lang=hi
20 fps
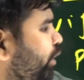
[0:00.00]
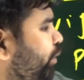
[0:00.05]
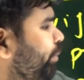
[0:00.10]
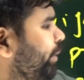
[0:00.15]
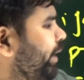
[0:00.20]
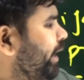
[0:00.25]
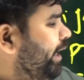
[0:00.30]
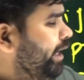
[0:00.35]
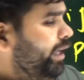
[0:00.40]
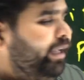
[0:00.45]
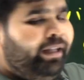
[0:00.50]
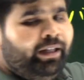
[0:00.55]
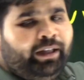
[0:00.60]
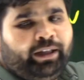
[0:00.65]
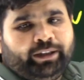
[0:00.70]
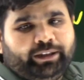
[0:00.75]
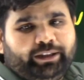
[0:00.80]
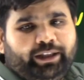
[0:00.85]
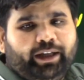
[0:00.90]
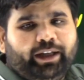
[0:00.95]
रुपये है
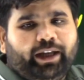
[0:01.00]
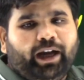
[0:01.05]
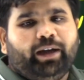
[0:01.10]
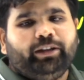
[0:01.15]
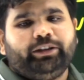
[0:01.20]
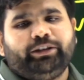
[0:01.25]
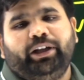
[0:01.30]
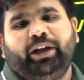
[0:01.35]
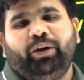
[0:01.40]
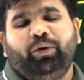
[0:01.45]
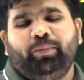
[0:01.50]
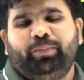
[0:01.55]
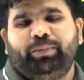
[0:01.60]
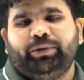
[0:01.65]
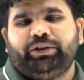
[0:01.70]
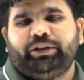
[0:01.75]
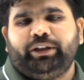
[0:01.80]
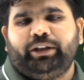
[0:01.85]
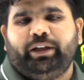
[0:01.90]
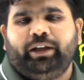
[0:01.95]
ये यहाँ से है
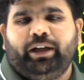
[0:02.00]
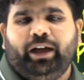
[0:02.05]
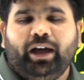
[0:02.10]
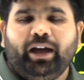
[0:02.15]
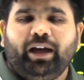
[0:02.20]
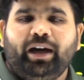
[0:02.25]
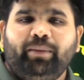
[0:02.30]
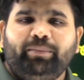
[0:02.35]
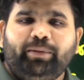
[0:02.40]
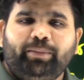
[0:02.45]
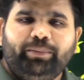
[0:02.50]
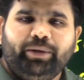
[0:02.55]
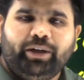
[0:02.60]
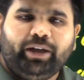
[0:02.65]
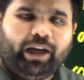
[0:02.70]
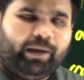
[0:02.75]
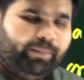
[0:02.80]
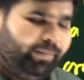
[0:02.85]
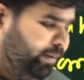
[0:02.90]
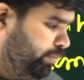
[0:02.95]
ऑफिस से अगर आप अपने
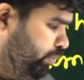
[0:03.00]
घर पे